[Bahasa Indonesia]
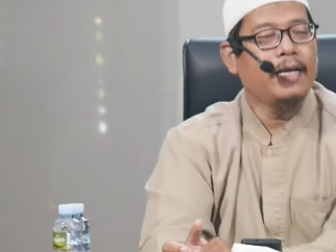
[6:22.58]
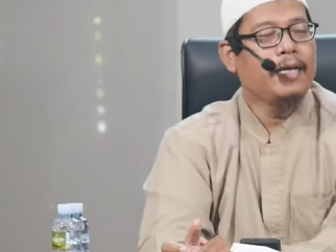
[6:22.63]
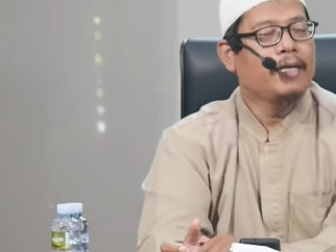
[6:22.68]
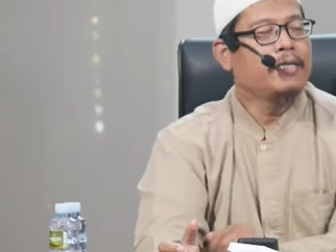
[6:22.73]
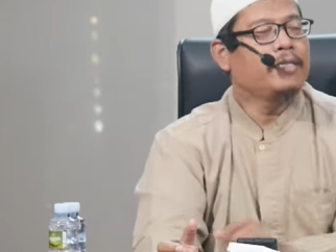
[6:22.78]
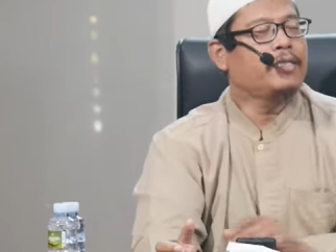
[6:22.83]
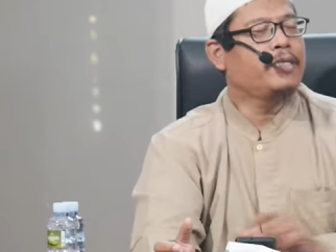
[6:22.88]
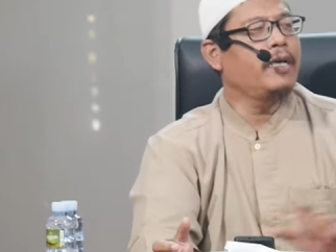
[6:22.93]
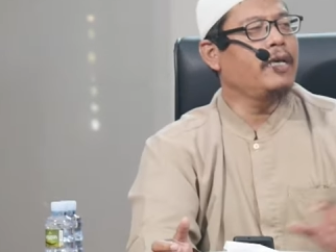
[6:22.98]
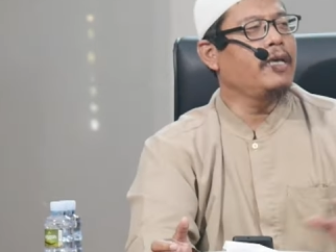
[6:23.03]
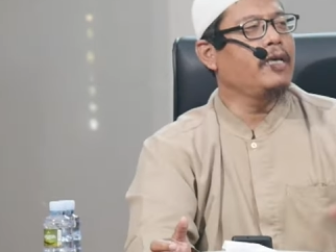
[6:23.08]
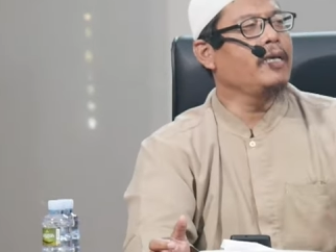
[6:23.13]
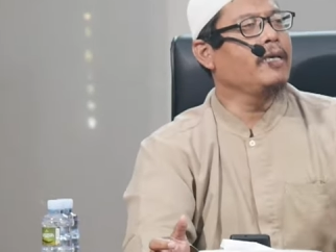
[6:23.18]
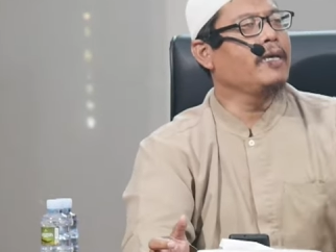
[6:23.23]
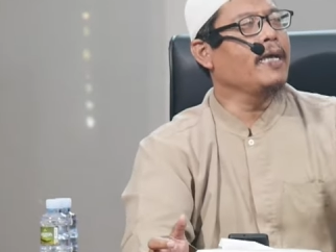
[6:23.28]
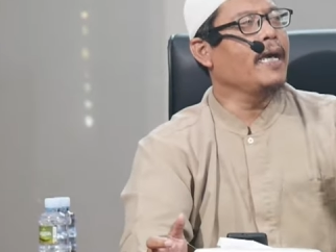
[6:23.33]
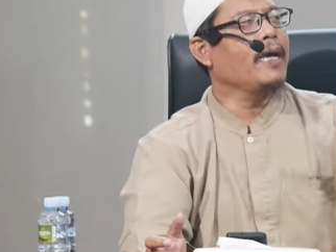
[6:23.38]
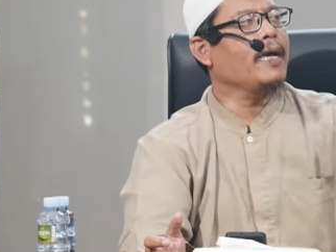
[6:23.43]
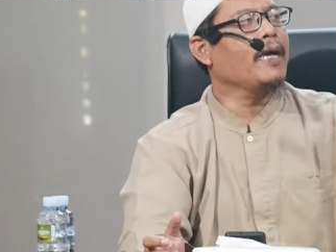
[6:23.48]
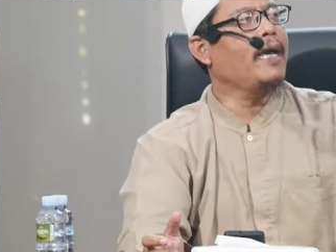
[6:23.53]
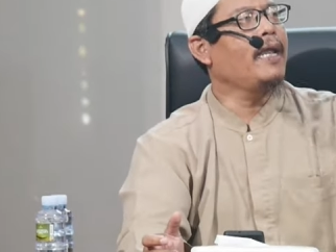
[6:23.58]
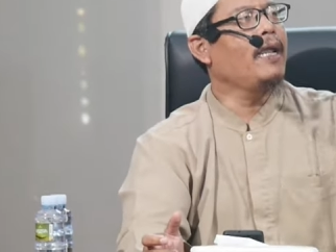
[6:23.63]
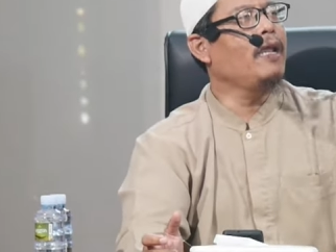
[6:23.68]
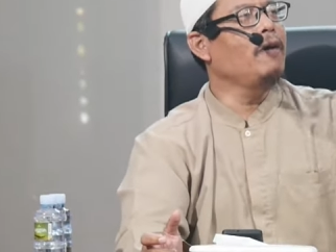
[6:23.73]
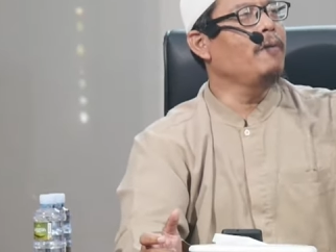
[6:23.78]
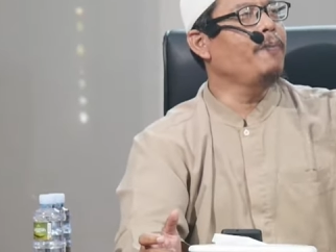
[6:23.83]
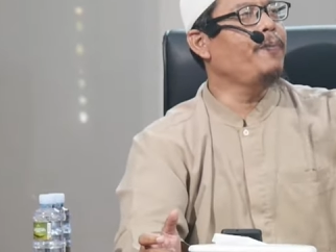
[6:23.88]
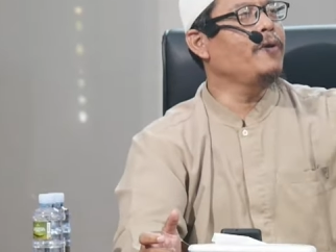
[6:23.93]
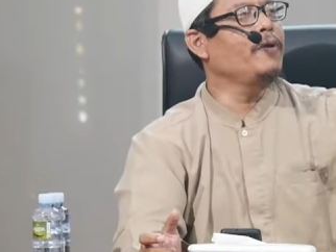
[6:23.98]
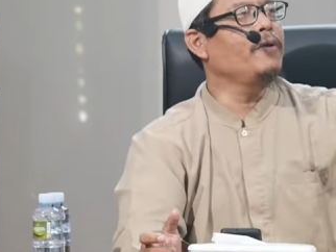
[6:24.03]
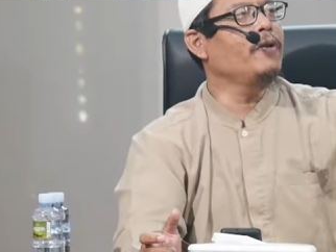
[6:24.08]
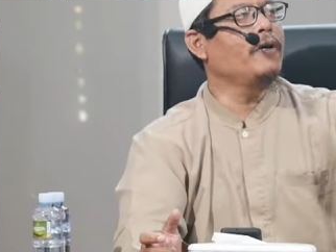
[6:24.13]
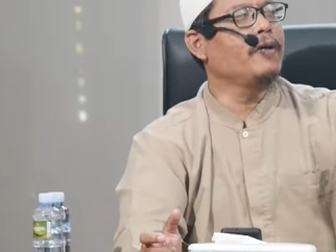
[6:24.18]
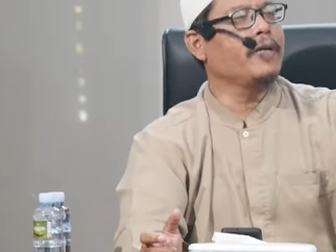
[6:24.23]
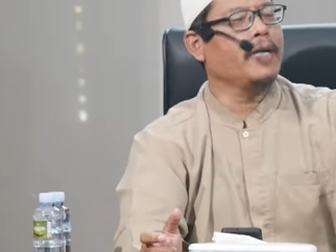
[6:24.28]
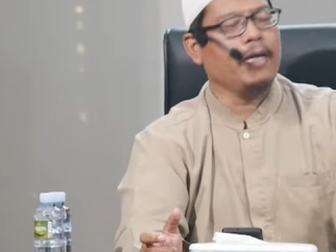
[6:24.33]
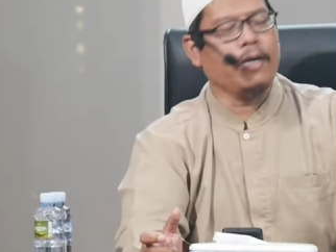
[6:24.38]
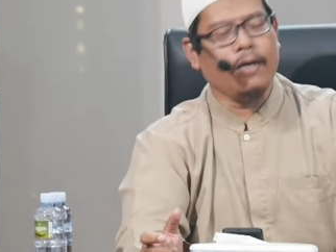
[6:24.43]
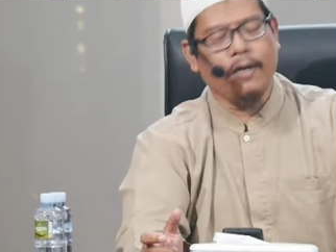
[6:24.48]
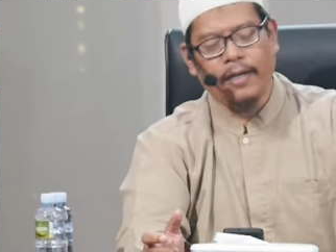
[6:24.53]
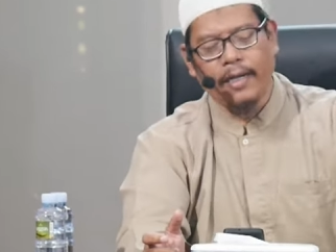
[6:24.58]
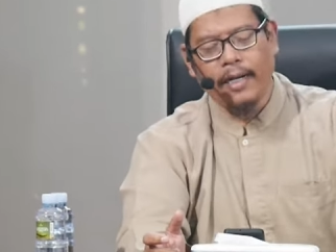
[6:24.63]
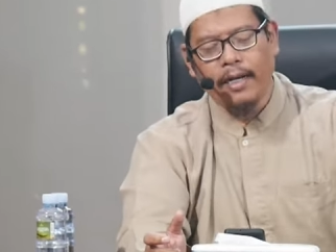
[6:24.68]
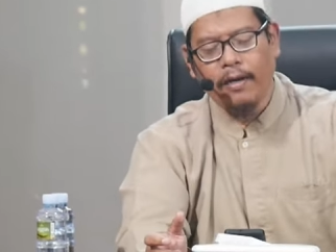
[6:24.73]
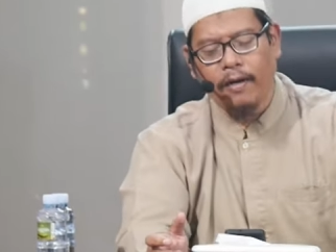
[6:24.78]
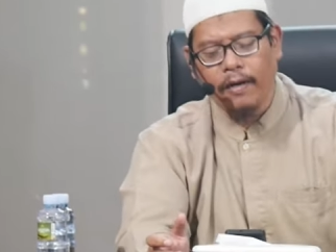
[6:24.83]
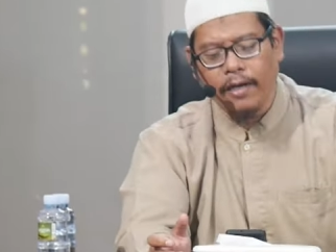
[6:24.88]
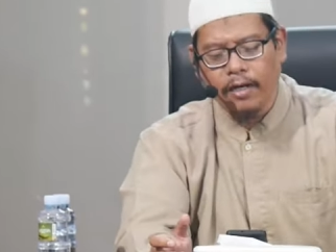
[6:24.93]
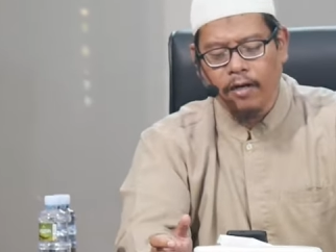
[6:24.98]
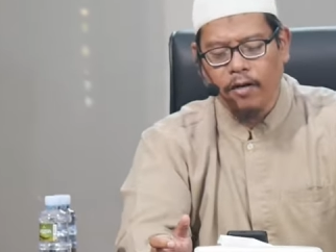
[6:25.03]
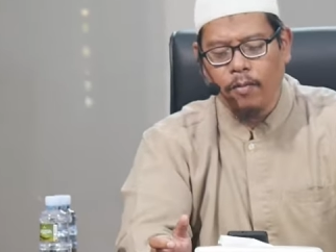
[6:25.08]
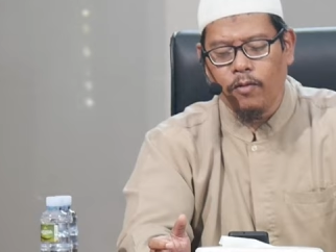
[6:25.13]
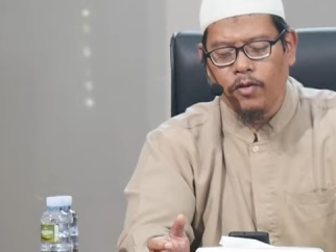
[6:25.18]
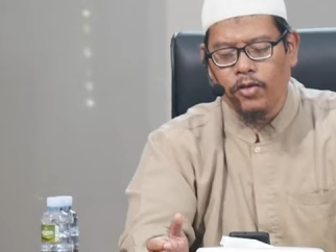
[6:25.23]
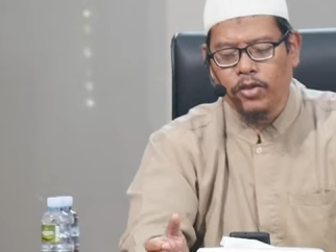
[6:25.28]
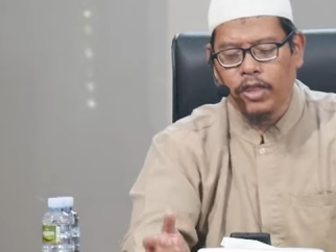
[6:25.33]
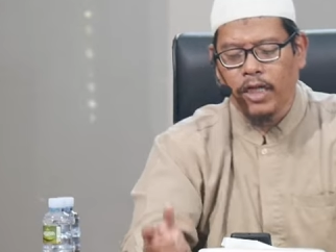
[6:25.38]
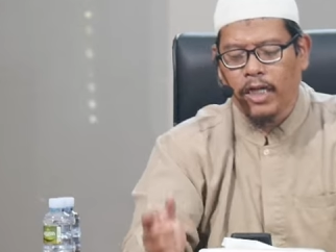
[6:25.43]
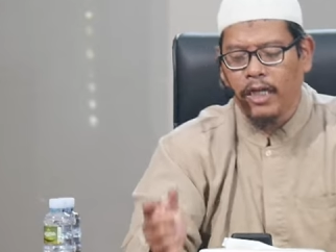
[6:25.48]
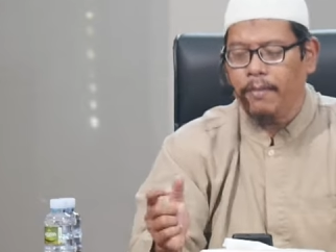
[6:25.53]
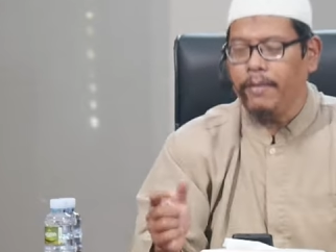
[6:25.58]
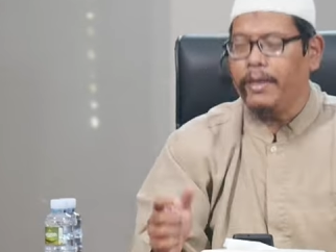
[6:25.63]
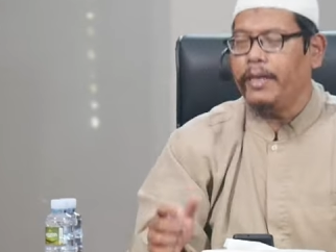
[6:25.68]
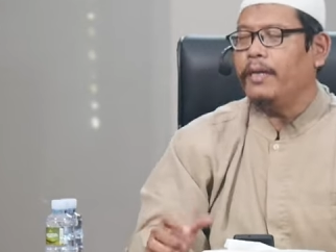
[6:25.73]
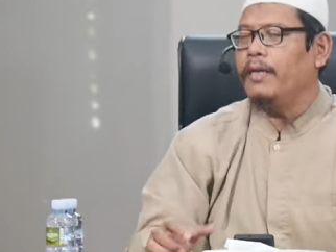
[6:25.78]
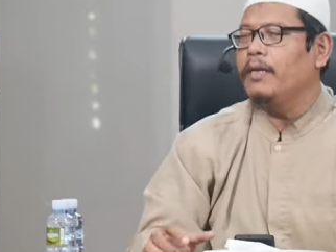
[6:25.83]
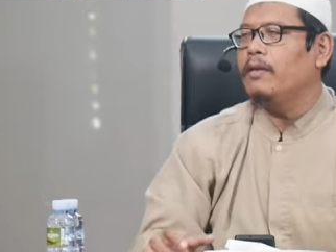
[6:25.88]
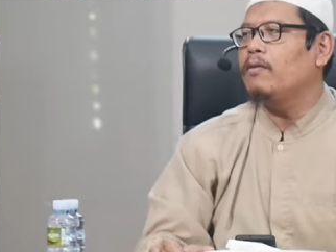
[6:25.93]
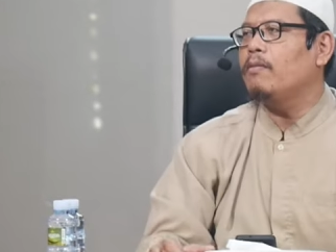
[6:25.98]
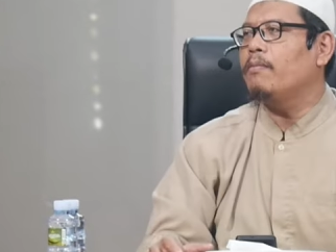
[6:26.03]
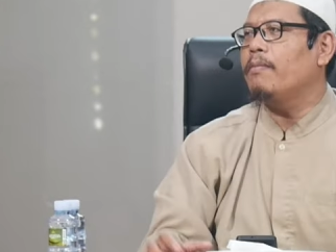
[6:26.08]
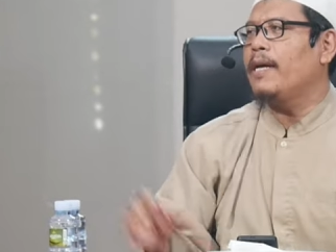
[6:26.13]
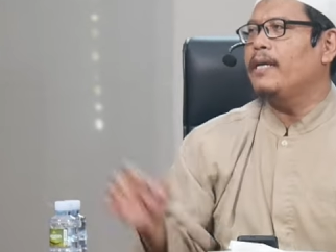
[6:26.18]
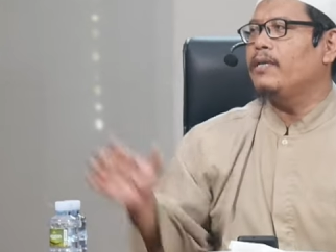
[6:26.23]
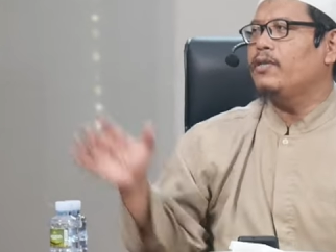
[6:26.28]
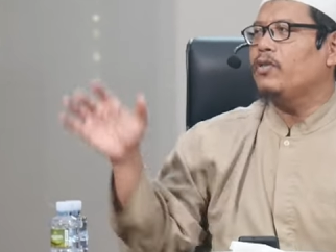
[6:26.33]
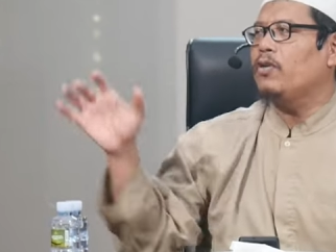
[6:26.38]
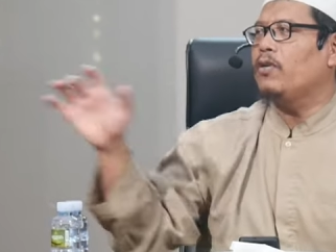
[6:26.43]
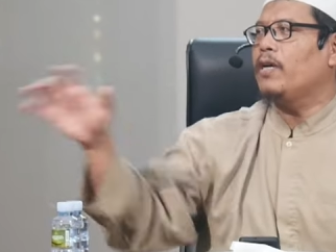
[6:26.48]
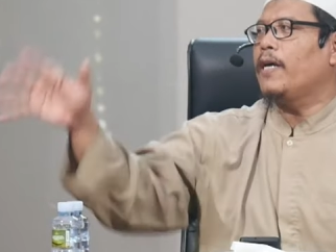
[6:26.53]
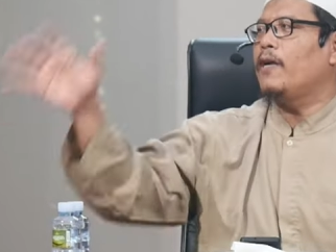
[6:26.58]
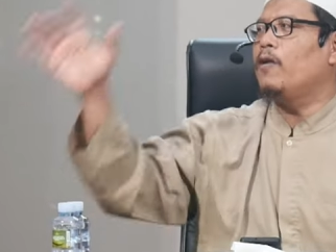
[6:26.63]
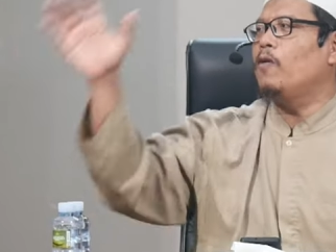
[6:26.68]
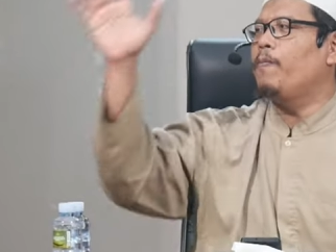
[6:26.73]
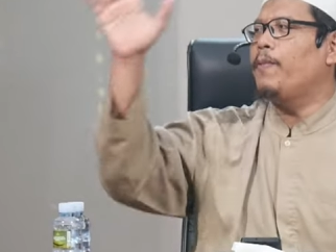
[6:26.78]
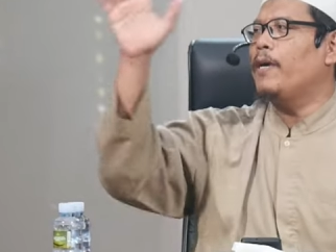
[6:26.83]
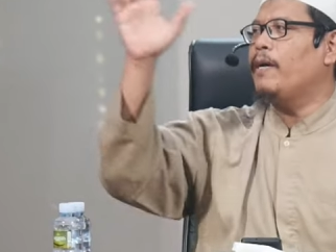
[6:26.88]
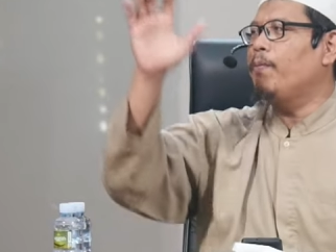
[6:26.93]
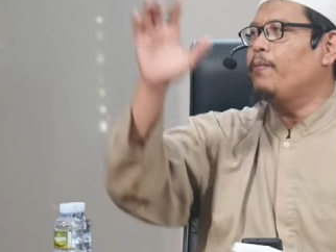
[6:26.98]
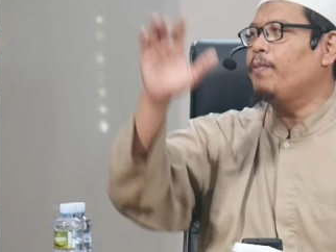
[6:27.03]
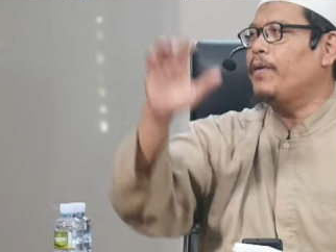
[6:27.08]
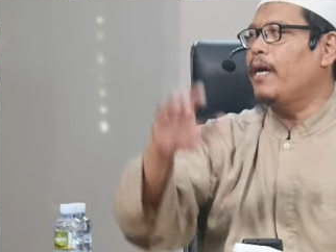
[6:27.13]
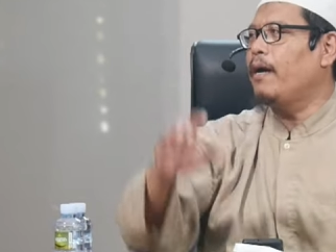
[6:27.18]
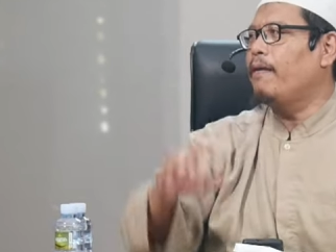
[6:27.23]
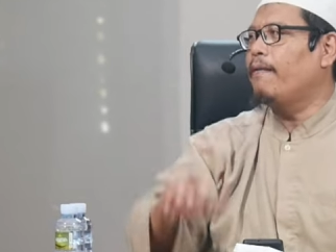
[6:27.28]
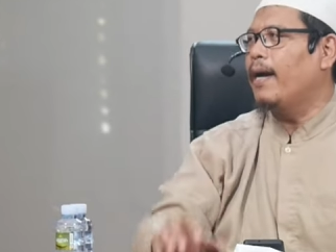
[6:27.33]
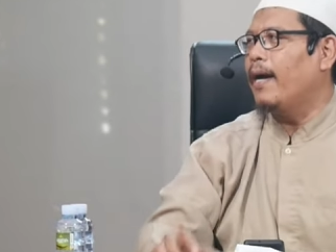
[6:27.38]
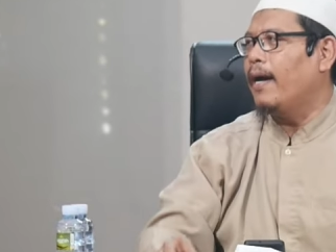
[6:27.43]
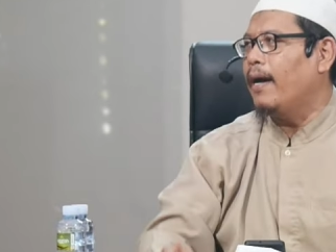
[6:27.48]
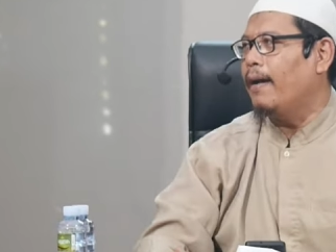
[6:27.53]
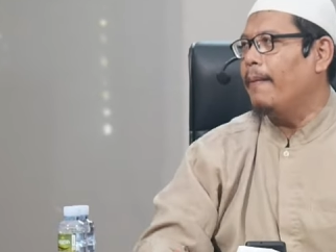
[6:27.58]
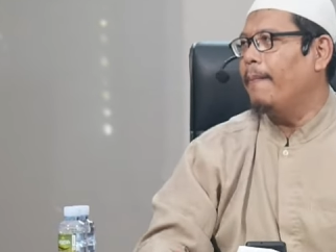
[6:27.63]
sehingga kalaupun orang-orang khairul muslimin itu masuk ke lubang biawak